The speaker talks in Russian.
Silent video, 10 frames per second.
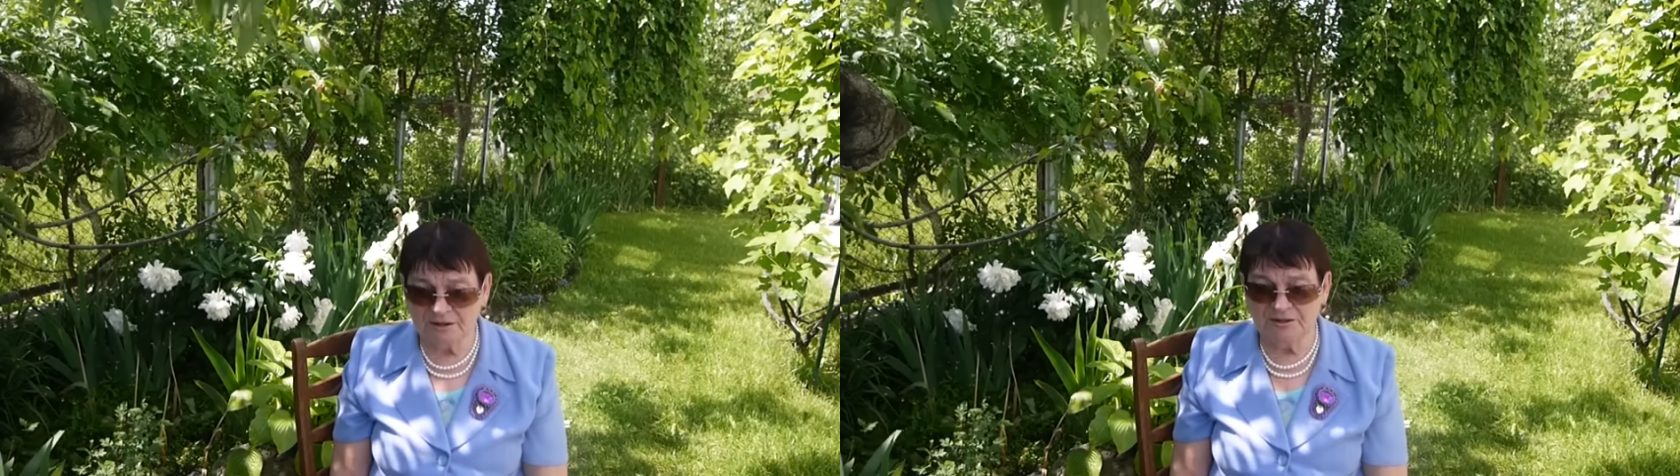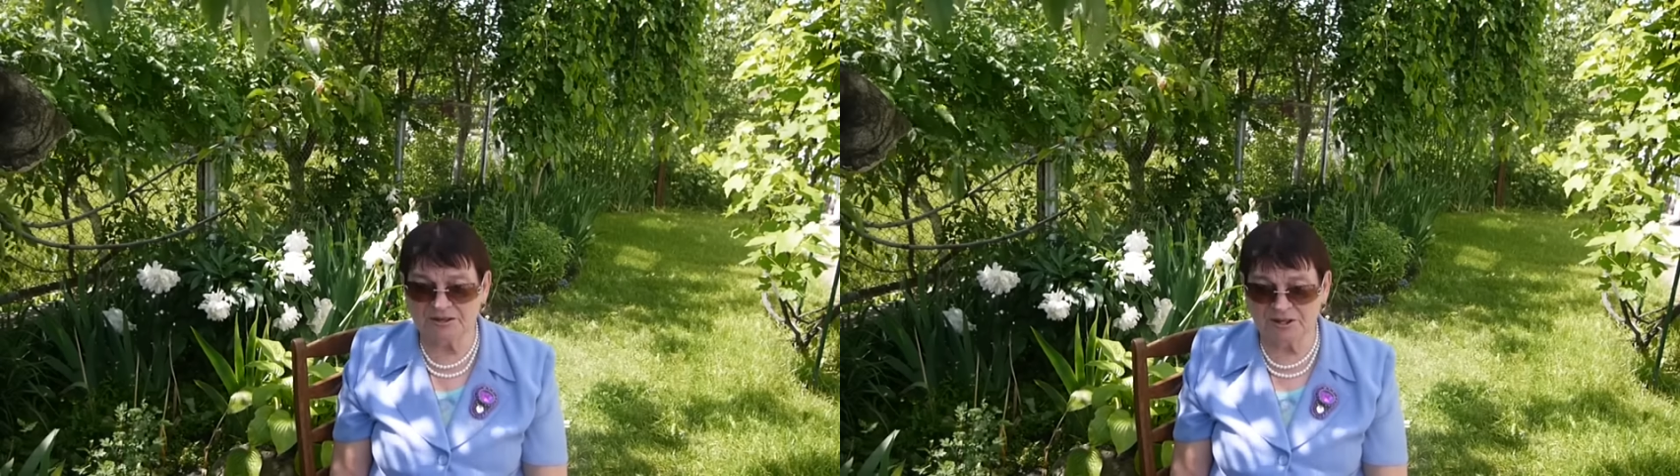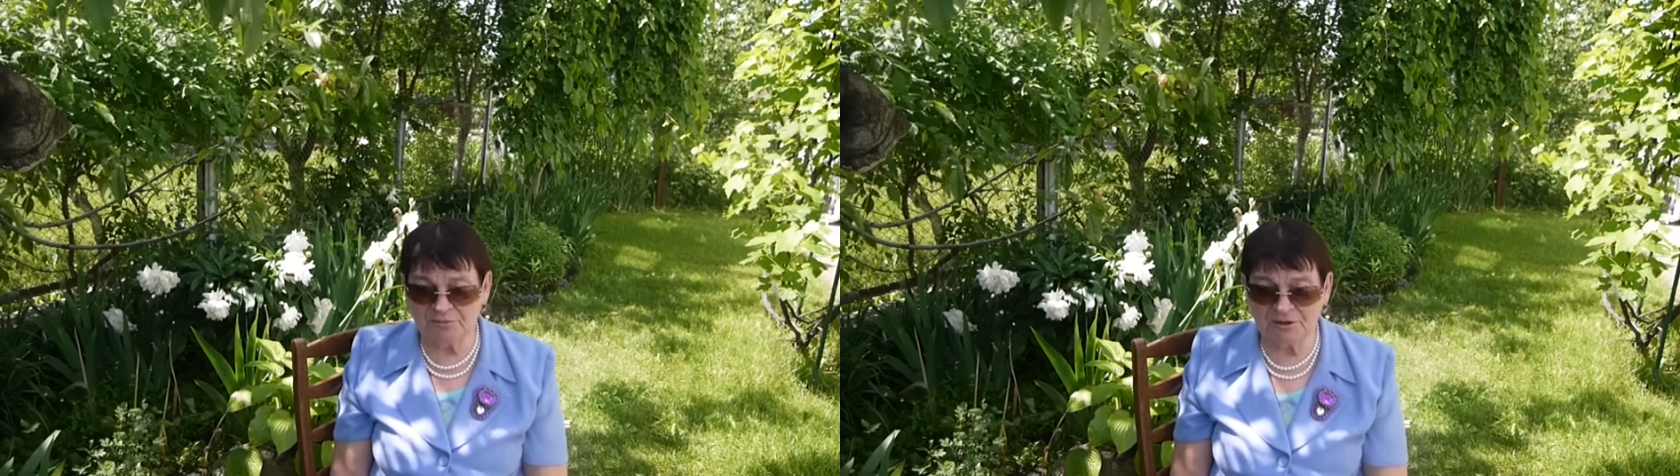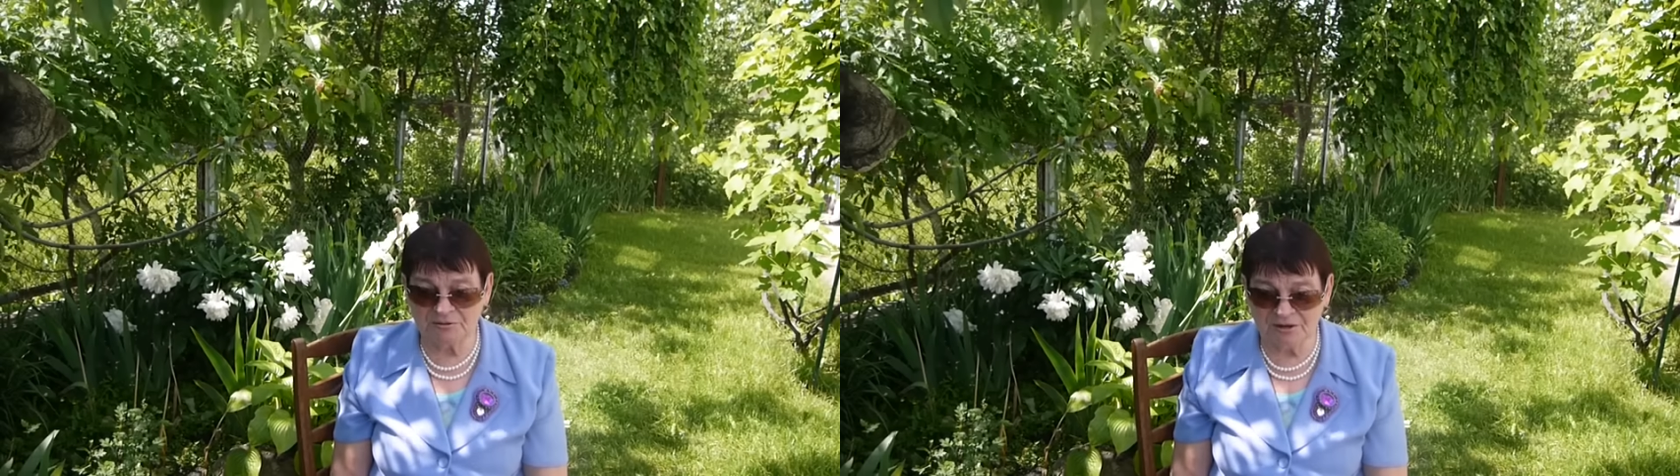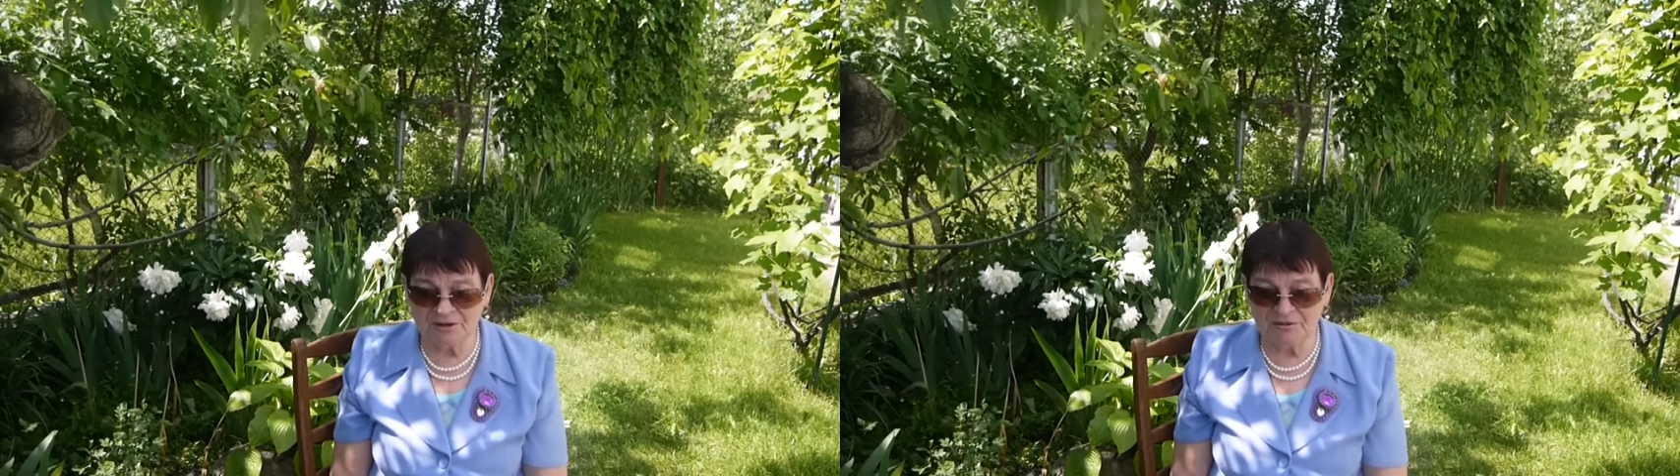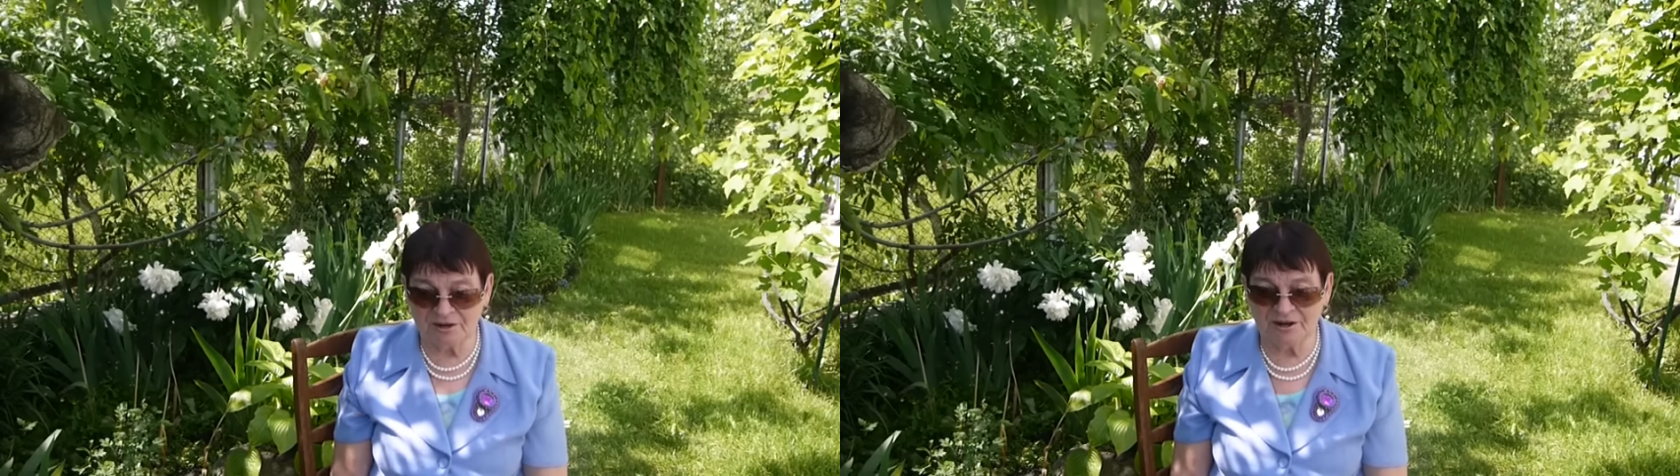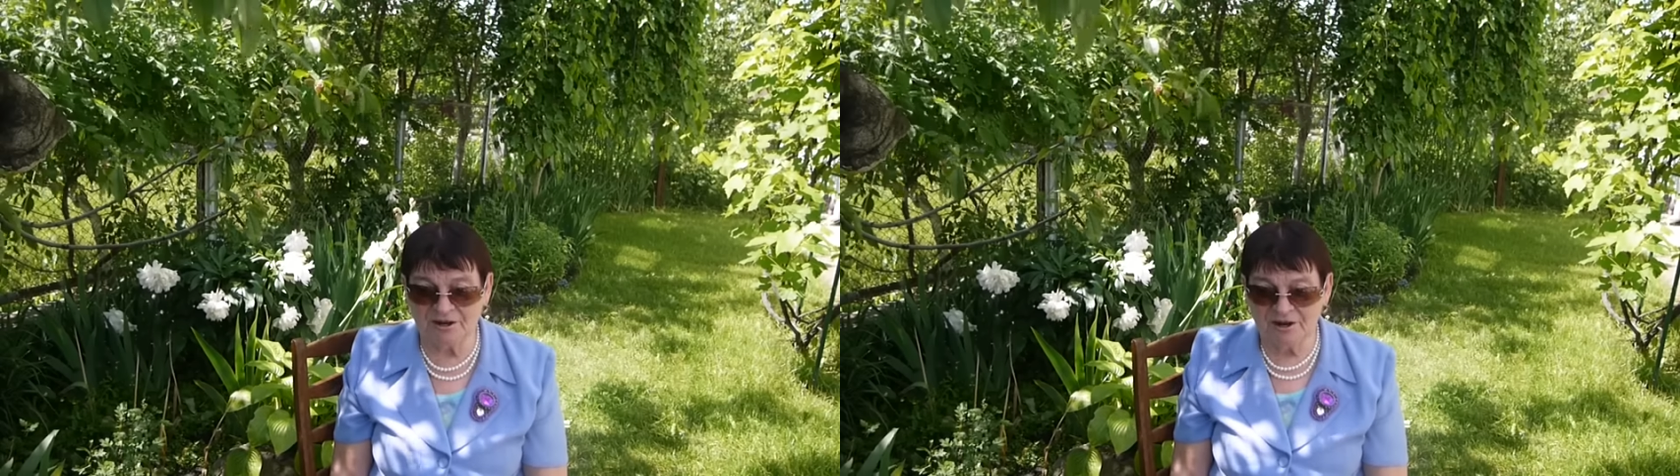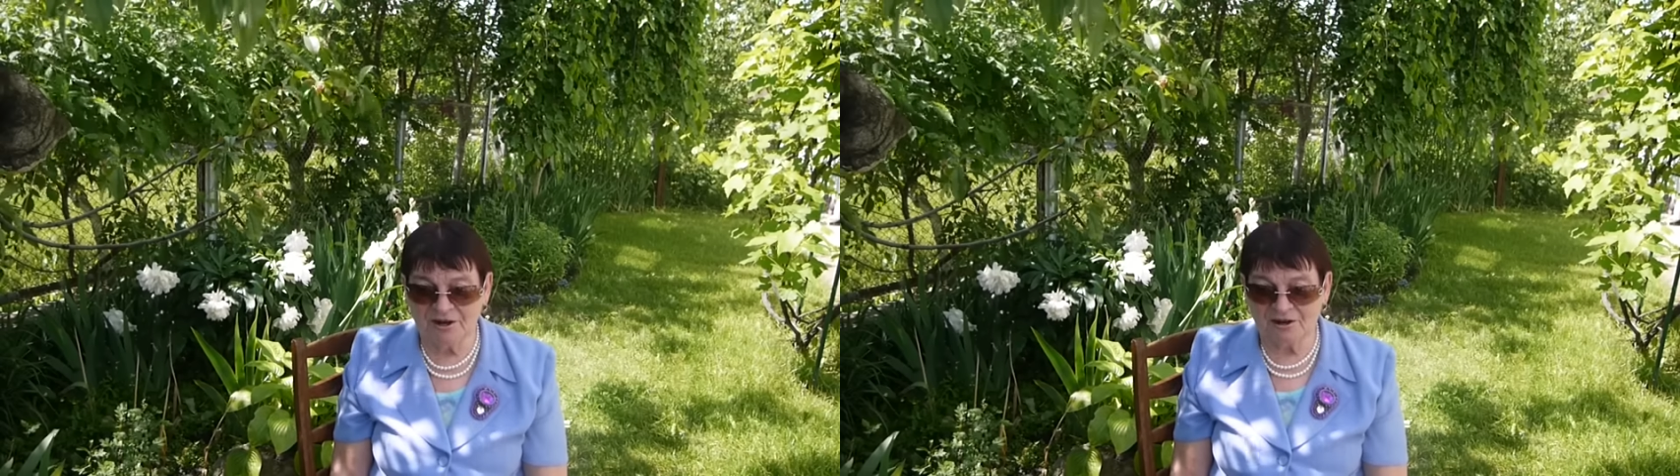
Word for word: 21 января,